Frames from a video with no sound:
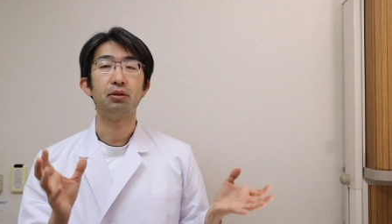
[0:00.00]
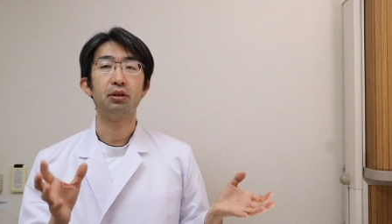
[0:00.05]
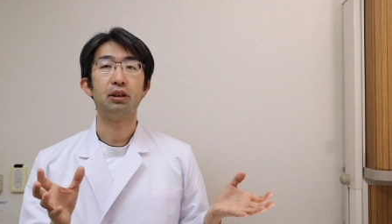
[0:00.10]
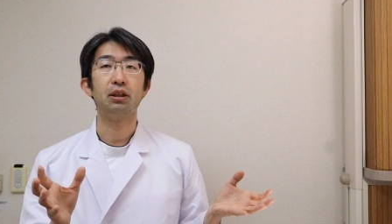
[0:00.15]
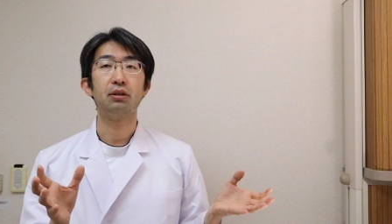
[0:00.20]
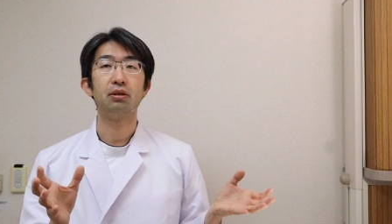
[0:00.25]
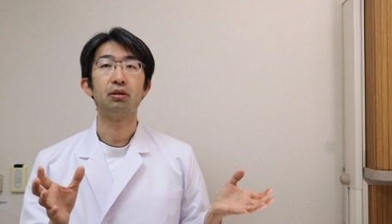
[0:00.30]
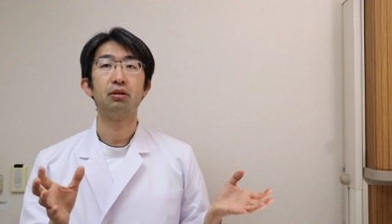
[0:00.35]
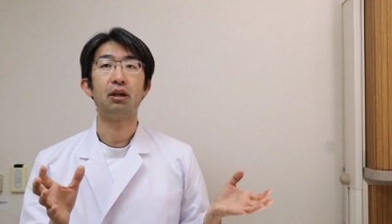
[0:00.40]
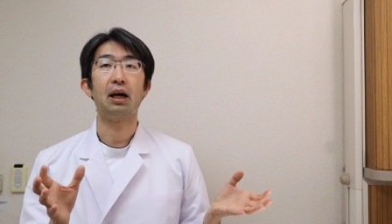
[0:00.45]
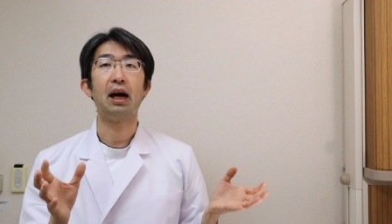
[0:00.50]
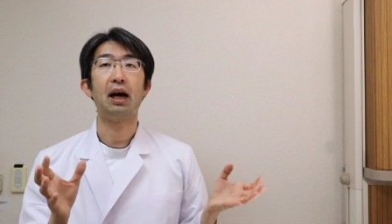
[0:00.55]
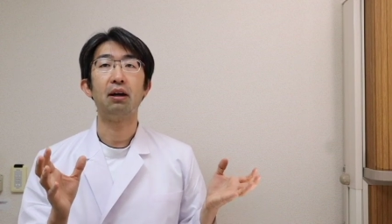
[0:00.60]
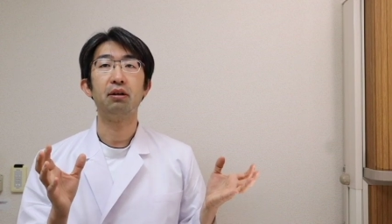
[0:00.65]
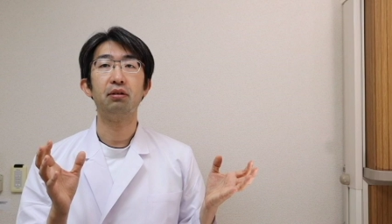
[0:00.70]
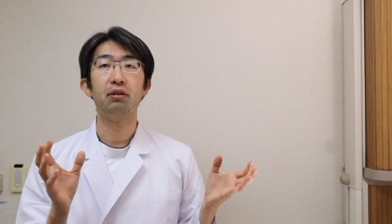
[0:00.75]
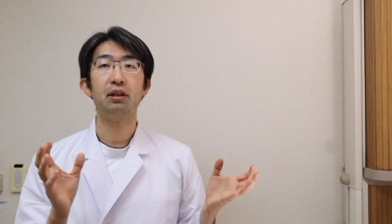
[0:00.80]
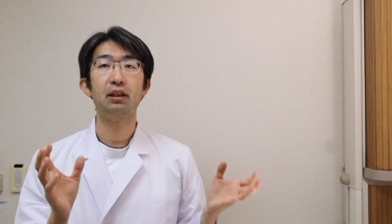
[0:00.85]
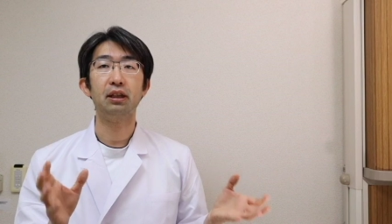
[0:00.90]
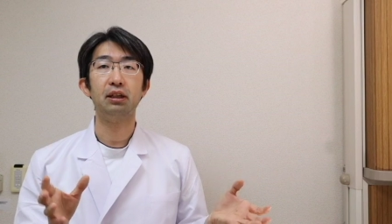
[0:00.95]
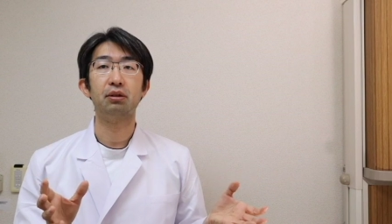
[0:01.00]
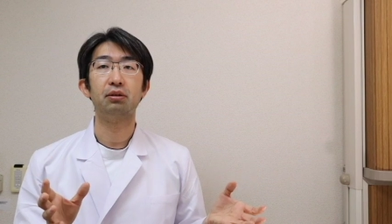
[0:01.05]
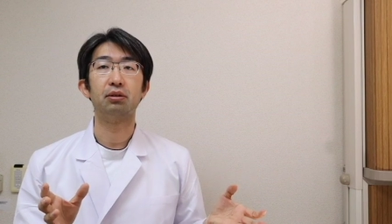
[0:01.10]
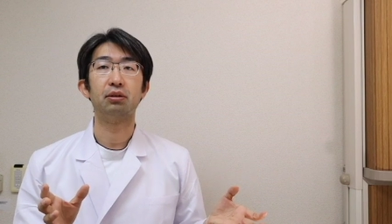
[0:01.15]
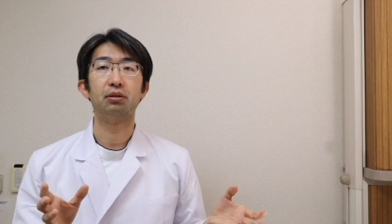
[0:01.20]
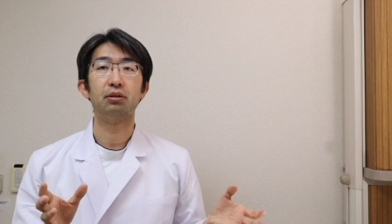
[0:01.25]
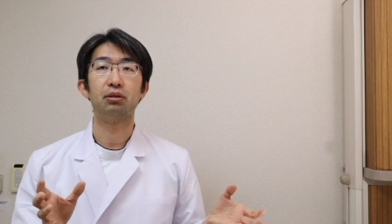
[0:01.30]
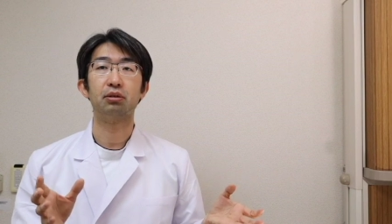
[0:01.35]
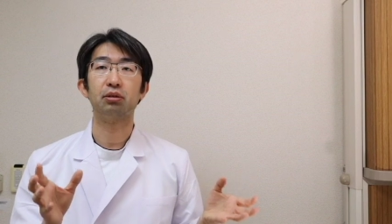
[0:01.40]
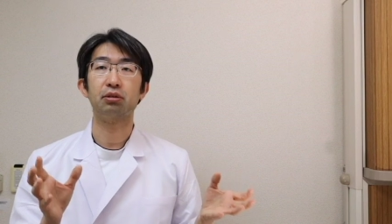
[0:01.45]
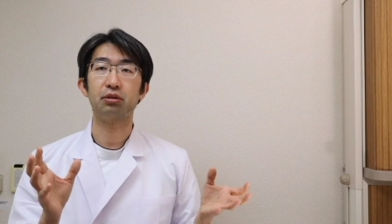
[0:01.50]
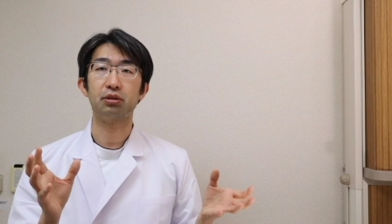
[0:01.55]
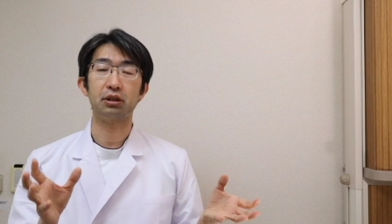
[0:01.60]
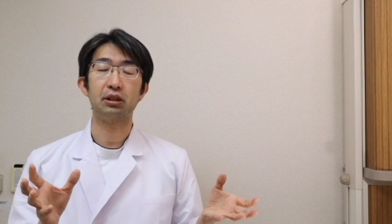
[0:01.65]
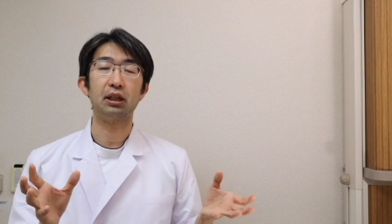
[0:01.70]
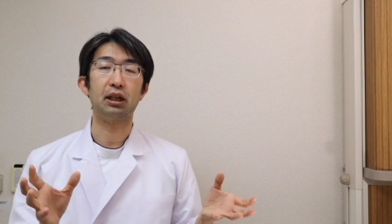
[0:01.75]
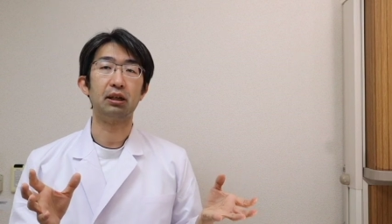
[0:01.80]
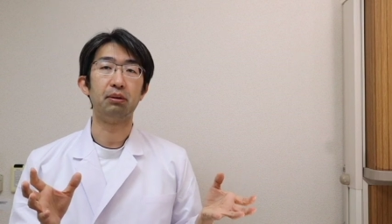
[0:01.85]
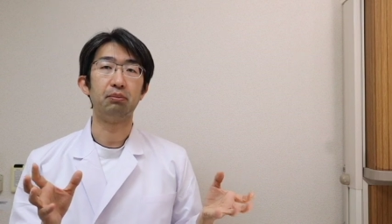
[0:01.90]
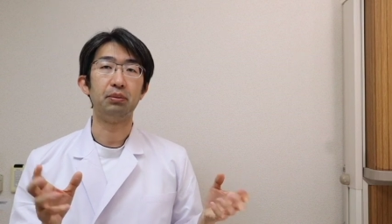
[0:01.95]
骨折をある程度ちょっとし
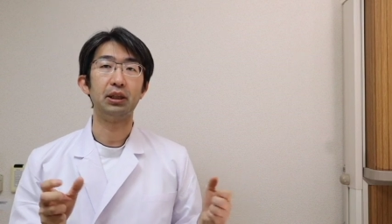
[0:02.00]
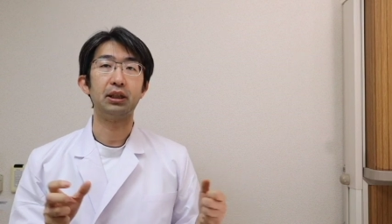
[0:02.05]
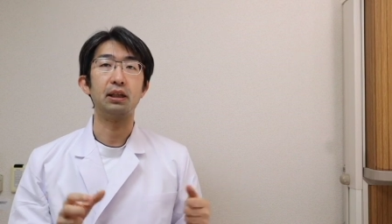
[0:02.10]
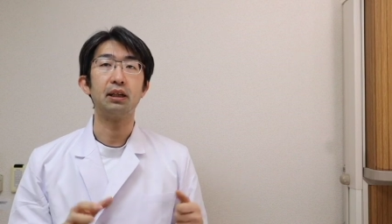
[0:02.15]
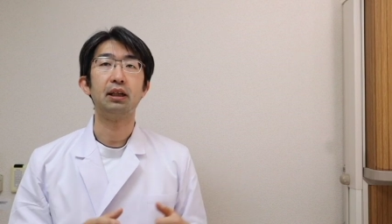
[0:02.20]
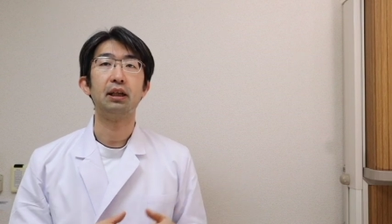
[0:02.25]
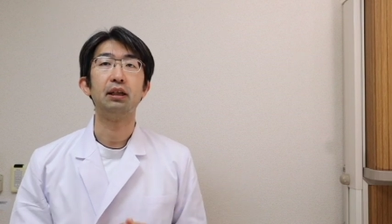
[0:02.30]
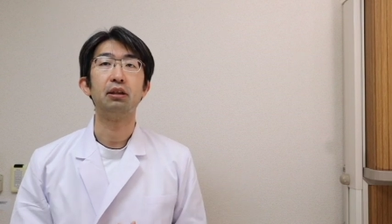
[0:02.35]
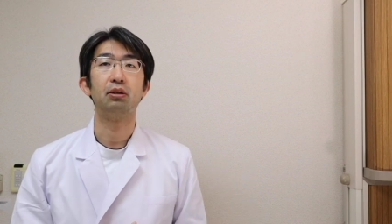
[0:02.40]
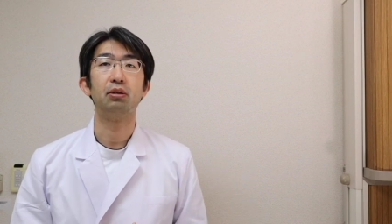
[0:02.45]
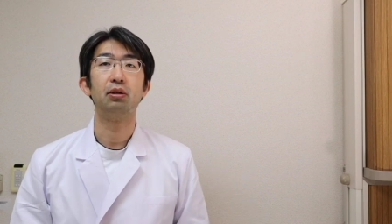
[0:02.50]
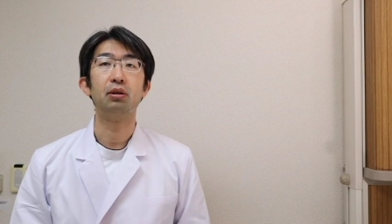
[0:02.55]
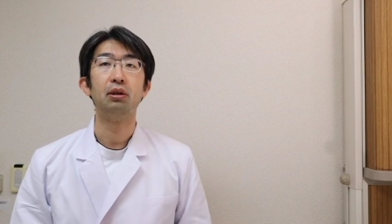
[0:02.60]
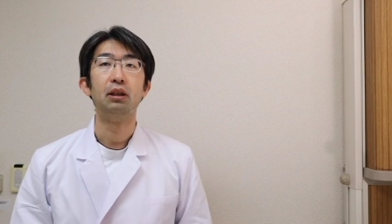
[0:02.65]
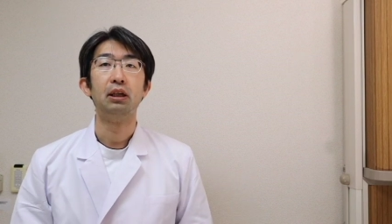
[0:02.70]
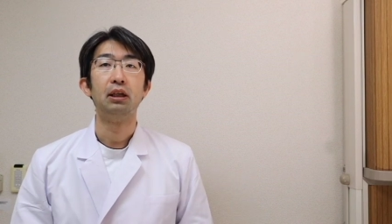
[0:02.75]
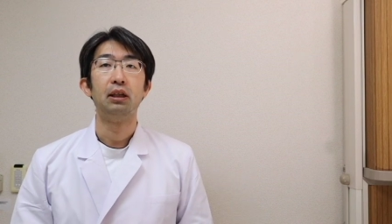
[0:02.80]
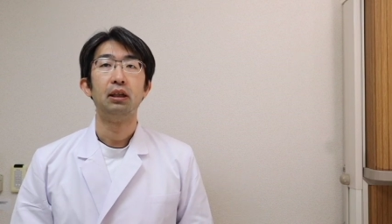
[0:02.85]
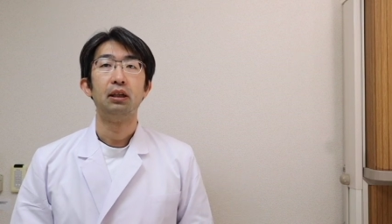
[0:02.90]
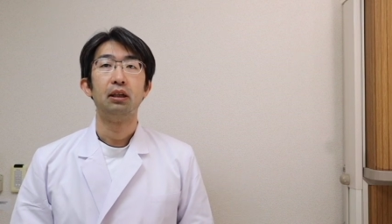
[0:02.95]
か見てないと